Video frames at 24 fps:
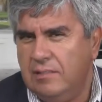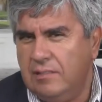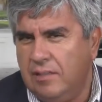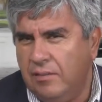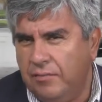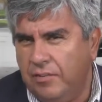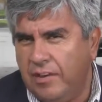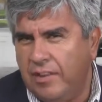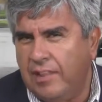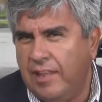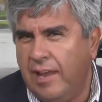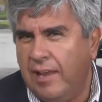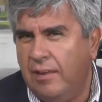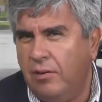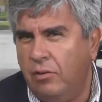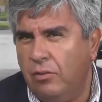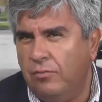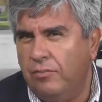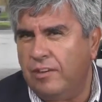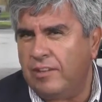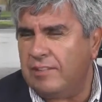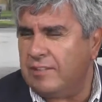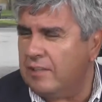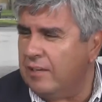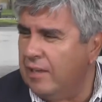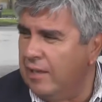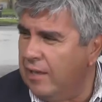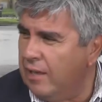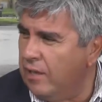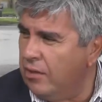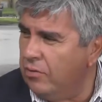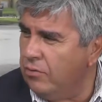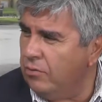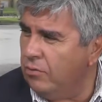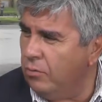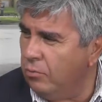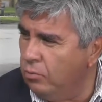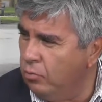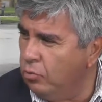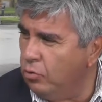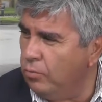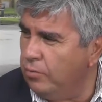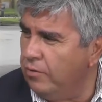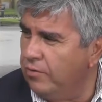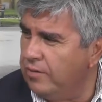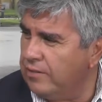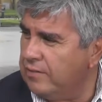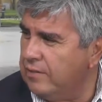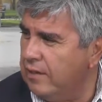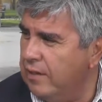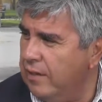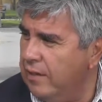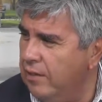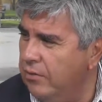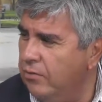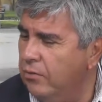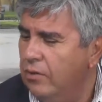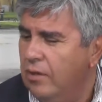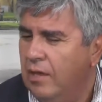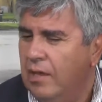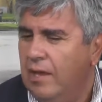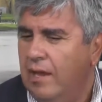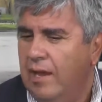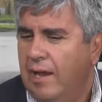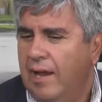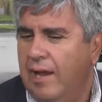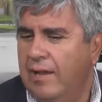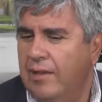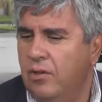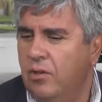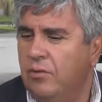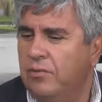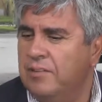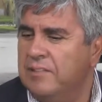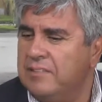Y si es verdad que los brasileños, un grupo de brasileños, ha